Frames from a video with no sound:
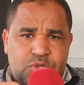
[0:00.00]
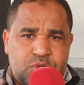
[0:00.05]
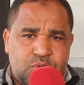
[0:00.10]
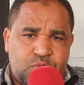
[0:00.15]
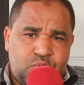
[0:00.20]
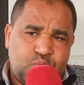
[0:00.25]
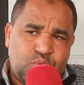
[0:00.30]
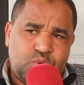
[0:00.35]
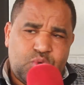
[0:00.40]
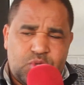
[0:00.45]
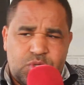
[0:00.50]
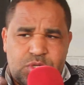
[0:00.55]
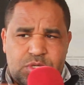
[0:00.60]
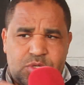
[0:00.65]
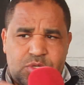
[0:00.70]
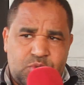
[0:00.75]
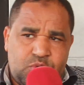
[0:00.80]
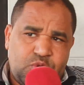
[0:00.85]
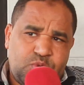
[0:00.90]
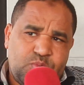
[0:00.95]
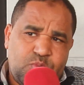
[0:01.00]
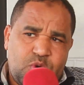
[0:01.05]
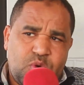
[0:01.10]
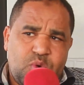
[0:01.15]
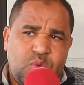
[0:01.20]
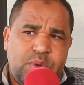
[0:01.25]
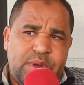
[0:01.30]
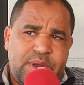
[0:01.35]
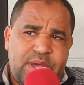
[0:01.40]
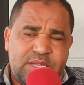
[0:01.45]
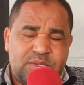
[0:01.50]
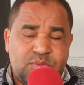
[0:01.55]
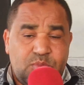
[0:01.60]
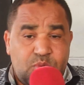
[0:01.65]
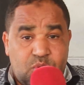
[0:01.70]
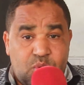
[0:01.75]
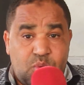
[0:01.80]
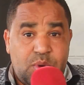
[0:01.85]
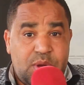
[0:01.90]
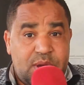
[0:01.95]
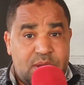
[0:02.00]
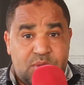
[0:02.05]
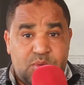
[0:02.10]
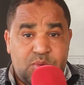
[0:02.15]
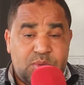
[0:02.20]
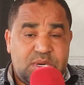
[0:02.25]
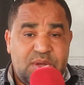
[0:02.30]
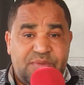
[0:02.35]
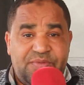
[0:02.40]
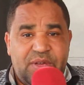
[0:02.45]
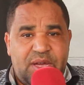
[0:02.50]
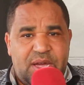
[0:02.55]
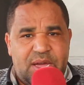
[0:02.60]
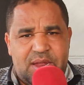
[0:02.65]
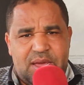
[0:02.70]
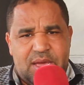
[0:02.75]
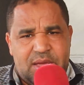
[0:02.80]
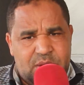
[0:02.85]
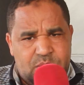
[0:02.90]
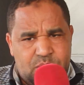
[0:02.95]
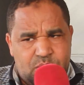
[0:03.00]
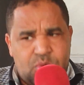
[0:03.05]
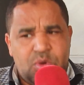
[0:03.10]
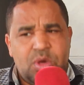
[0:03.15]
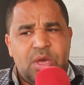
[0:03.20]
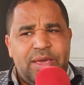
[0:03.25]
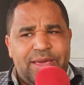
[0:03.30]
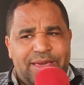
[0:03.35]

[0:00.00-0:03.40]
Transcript: جوج جوج مكونات مكون الذي يدافع على انه